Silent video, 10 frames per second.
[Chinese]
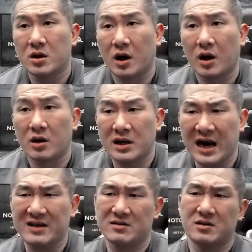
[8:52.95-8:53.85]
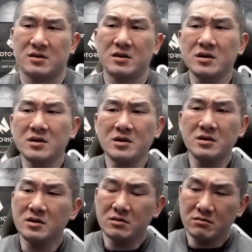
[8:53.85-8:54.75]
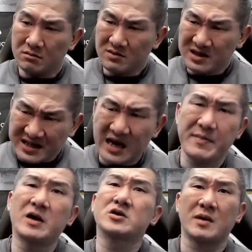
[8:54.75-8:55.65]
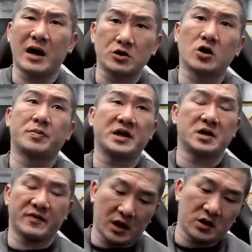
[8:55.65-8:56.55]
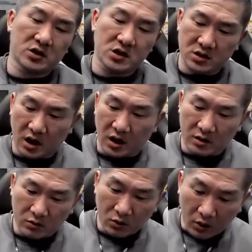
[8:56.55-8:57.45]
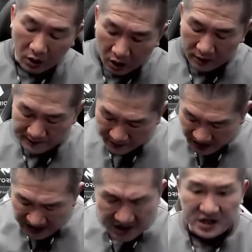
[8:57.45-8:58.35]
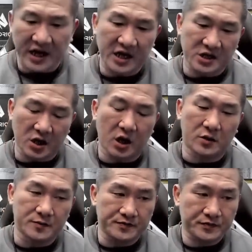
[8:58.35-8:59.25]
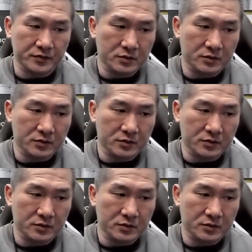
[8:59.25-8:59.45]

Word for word: 哦，那这也没有什么好臭屁的，反正就是哦，我一四年的时候，